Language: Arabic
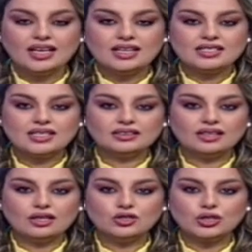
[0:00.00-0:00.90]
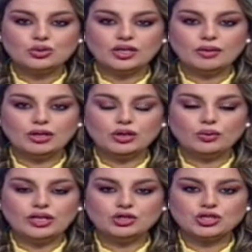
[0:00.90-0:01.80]
سيطر الجيش اليمني
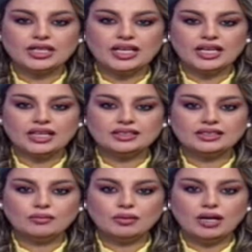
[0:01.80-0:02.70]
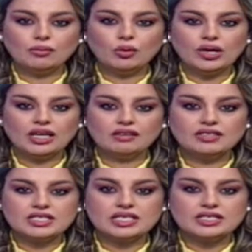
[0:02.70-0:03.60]
واللجان على عدد من المواقع
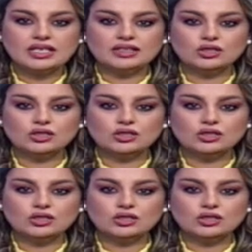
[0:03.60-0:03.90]
في سلسلة